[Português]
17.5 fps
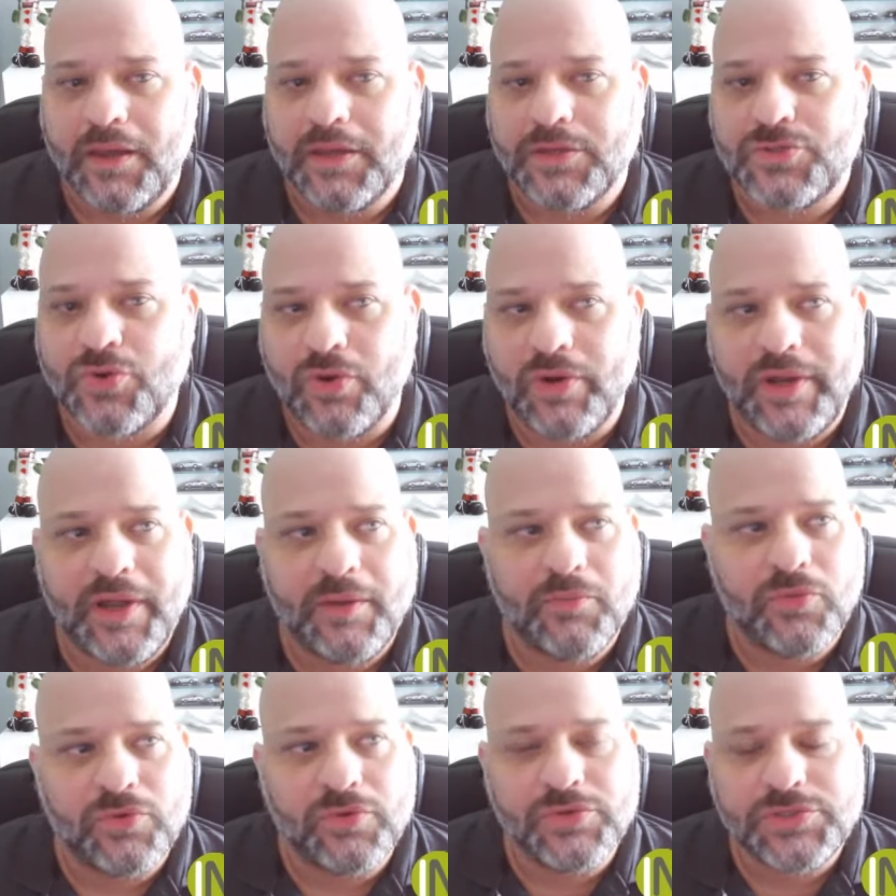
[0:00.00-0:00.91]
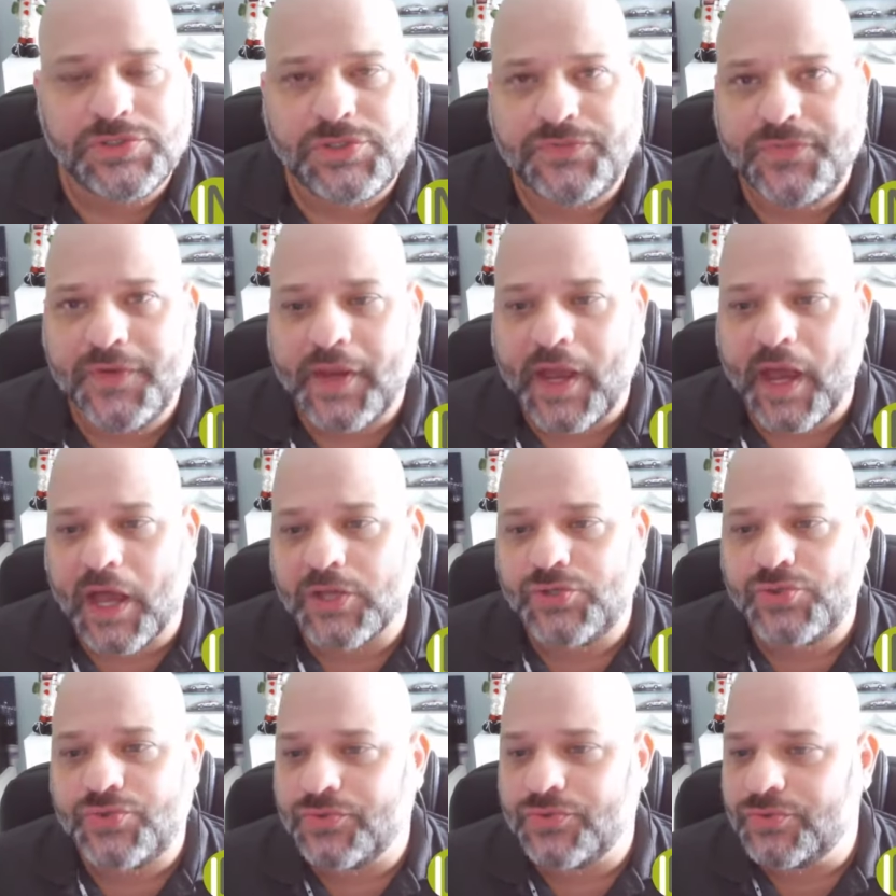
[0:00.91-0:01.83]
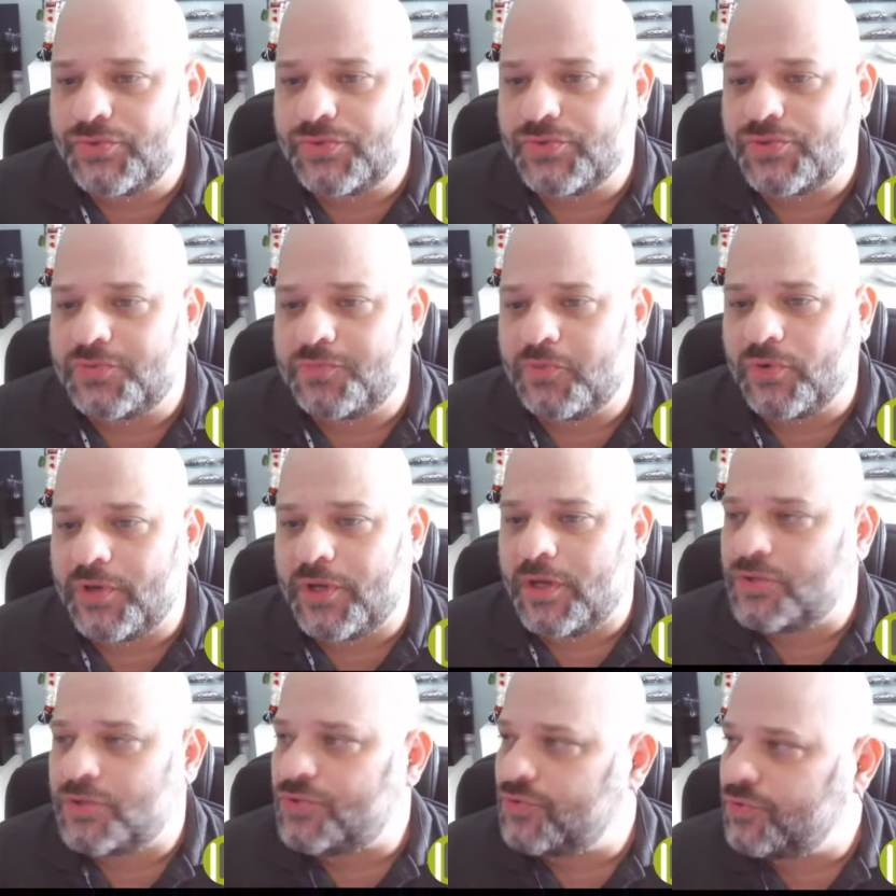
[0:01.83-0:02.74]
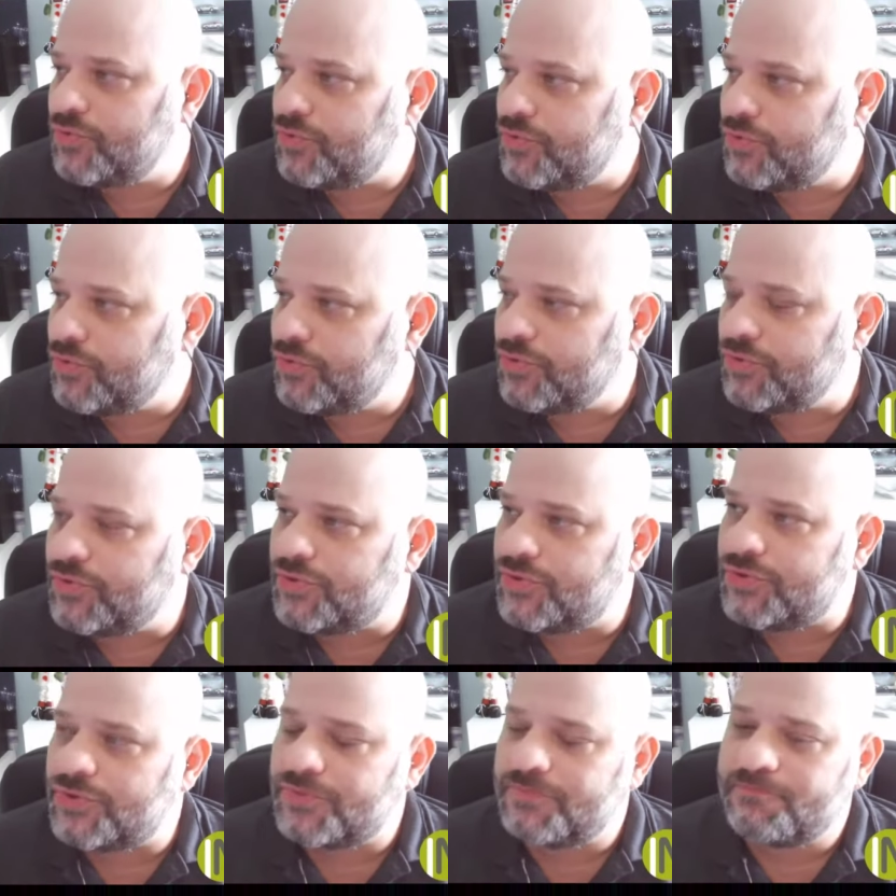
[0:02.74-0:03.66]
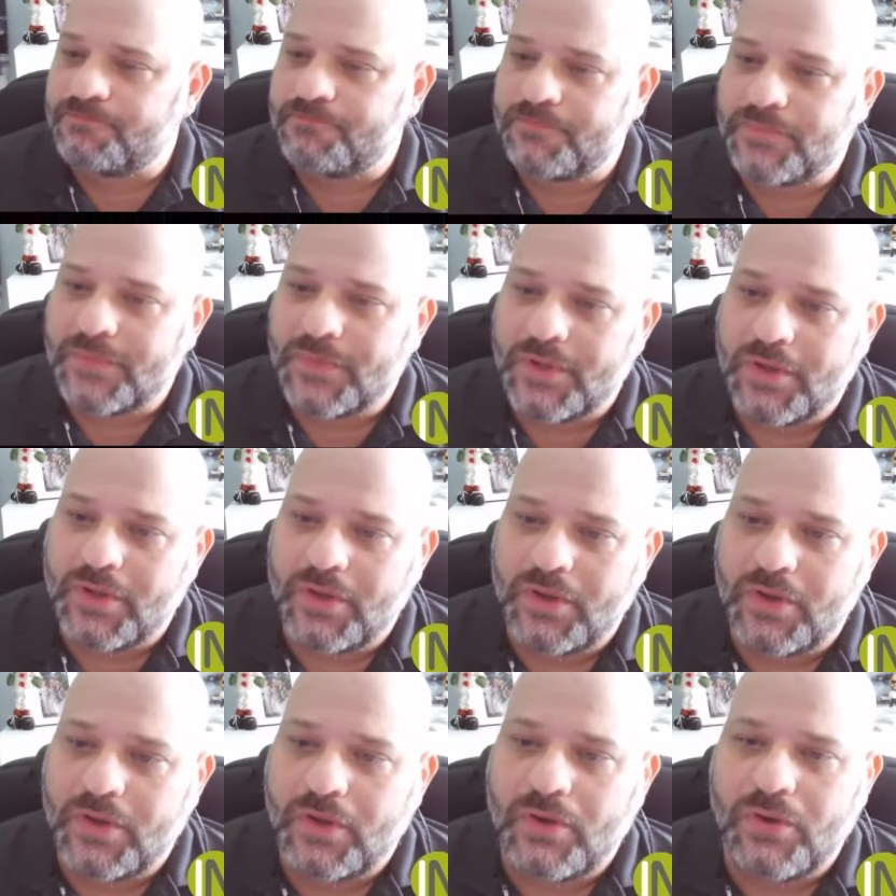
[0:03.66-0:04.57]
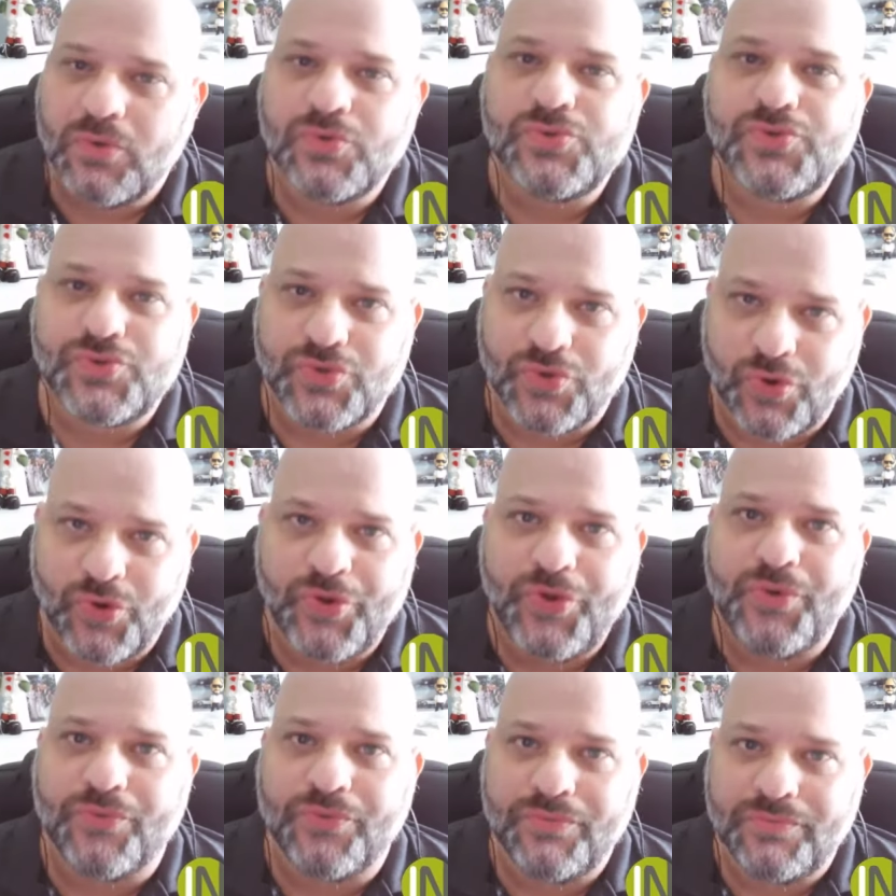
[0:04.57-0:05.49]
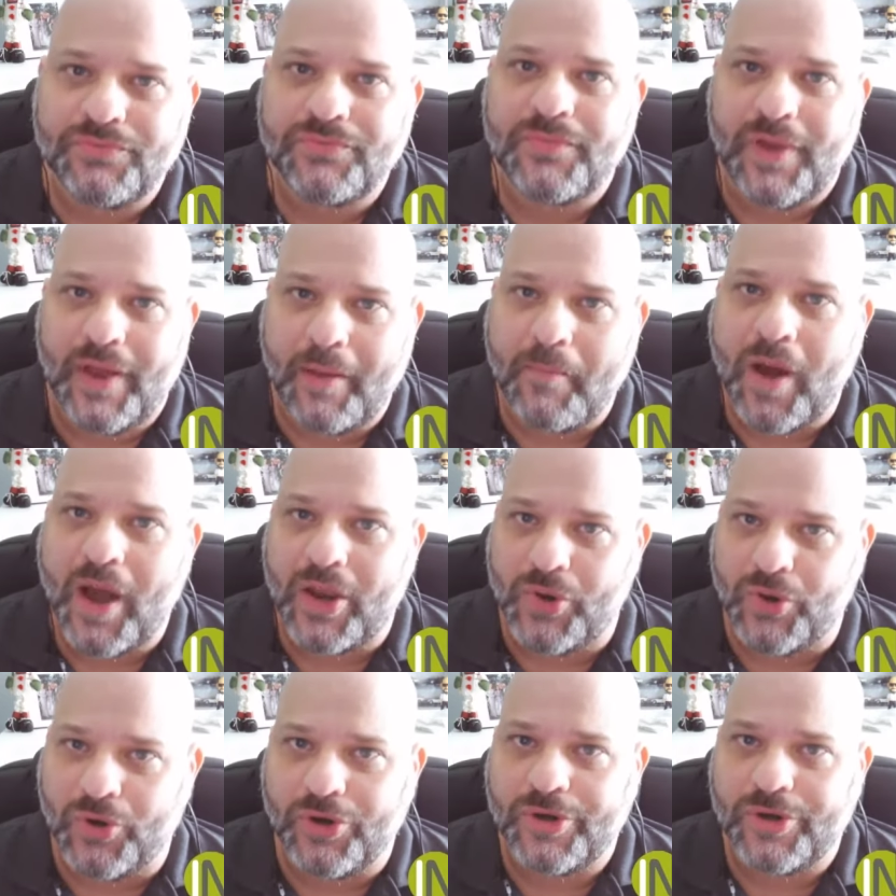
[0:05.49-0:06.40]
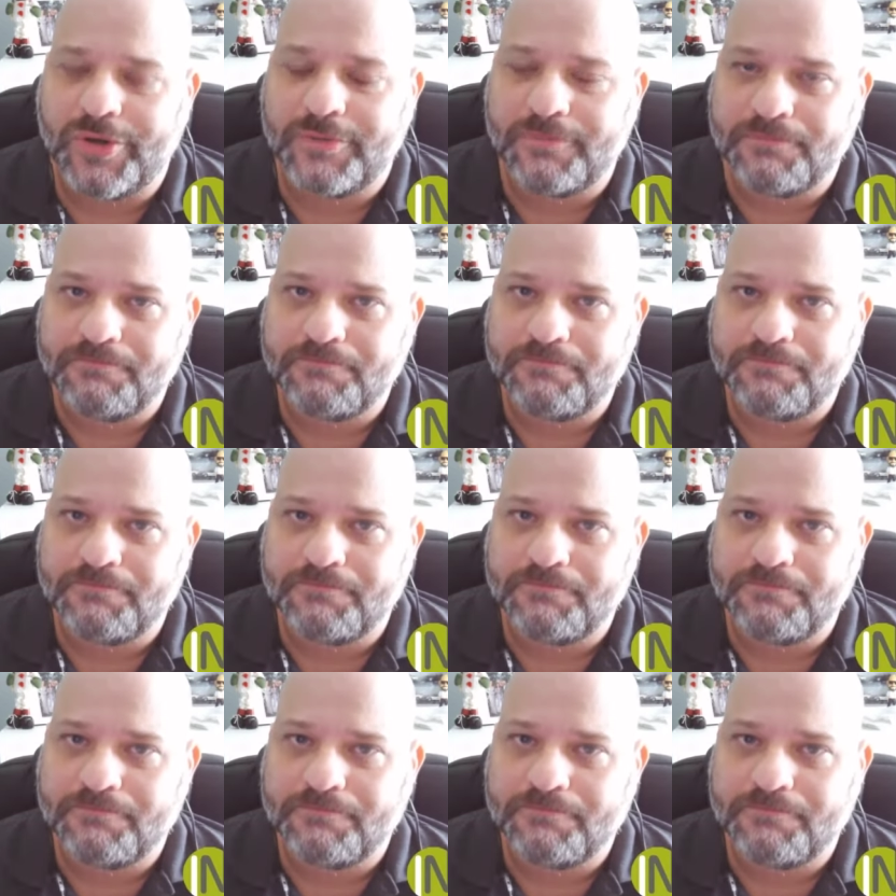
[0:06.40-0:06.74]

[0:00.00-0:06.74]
Escolhemos ficar juntos porque juntos o sonho é maior.